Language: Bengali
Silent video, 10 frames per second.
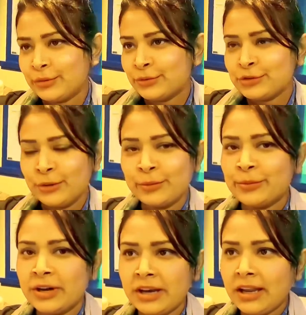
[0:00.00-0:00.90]
হওয়ার কোনো
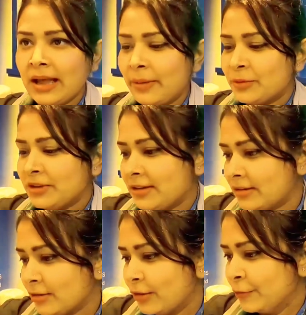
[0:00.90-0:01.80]
সম্ভাবনা নেই আমাদের
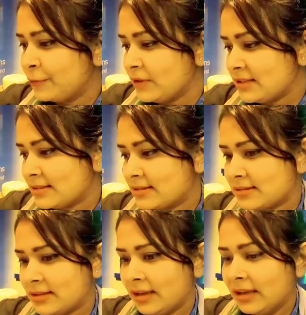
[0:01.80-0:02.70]
অফিস
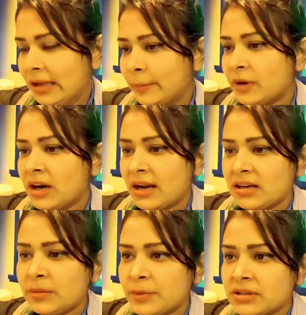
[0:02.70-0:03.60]
থেকে আপনার
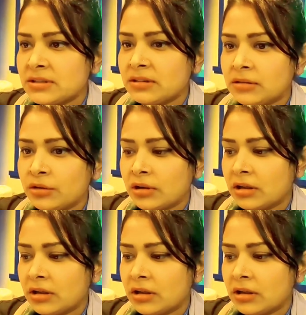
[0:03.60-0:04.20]
হান্ড্রেড পার্সেন্ট